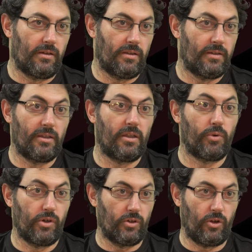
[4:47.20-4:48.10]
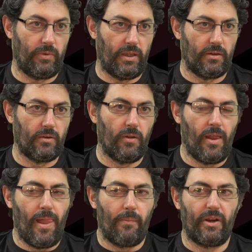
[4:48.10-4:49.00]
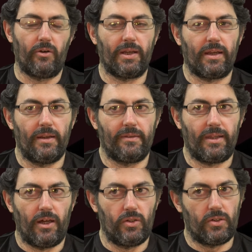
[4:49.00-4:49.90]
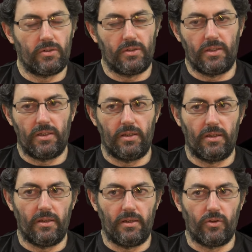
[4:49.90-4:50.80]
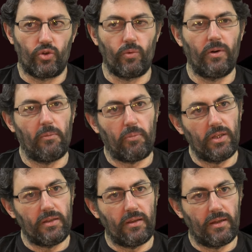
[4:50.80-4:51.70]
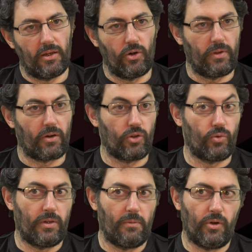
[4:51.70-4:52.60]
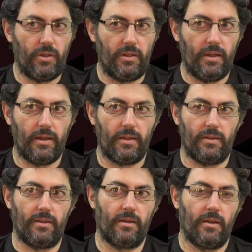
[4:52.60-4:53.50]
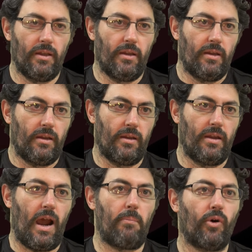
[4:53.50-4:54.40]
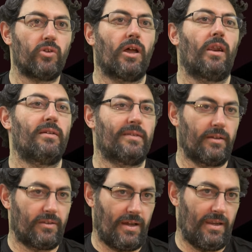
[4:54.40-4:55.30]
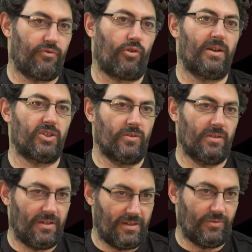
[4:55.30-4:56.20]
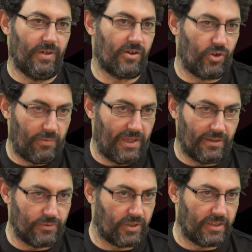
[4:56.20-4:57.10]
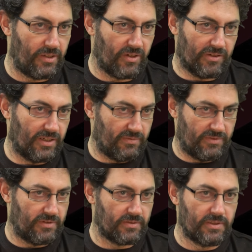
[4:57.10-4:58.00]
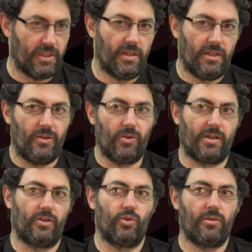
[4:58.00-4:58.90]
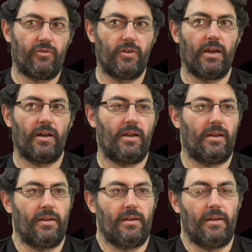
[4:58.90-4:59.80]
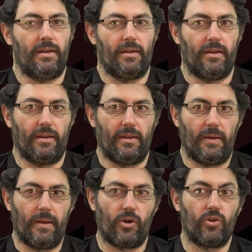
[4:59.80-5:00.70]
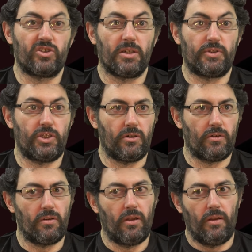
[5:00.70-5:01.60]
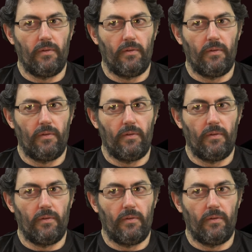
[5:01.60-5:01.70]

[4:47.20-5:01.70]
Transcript: este tipo de economía. ¿no? Pero no es que el Estado eh, tuvo una política, el gobierno tuvo una política de eh, apostar a la formación de una economía de autogestión. Lo que tuvo fue una eh, concepción